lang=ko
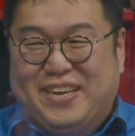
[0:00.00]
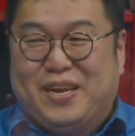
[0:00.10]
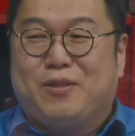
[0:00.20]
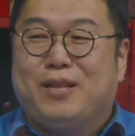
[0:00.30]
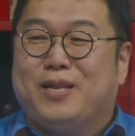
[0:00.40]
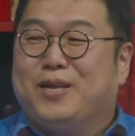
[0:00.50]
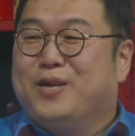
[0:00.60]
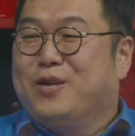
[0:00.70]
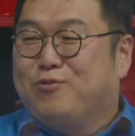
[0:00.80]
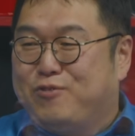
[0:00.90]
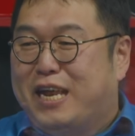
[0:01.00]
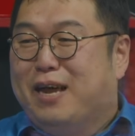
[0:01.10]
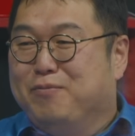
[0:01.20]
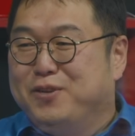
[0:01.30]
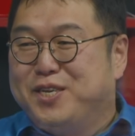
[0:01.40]
그러다 네. 두
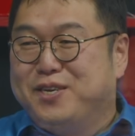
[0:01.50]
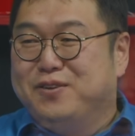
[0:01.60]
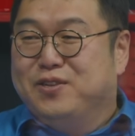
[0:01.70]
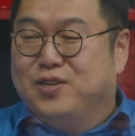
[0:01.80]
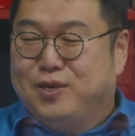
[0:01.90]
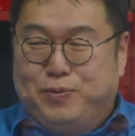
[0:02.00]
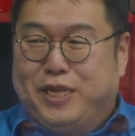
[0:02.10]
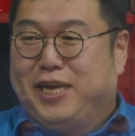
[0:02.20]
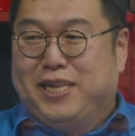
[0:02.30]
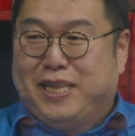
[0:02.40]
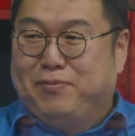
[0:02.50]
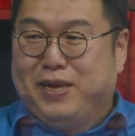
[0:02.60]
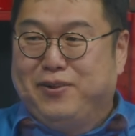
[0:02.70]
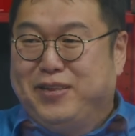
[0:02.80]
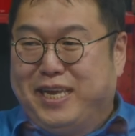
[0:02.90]
달에 한 번씩은 없애야겠다
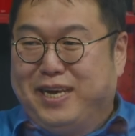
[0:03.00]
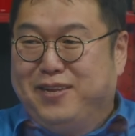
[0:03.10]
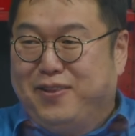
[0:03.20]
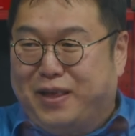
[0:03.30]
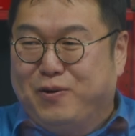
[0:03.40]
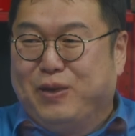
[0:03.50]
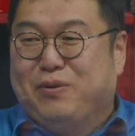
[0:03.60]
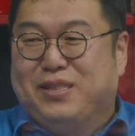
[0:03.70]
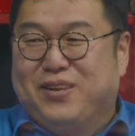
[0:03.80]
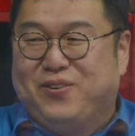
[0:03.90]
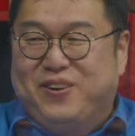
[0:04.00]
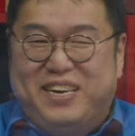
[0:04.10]
막 이런 얘기가 흘러나오게 만들고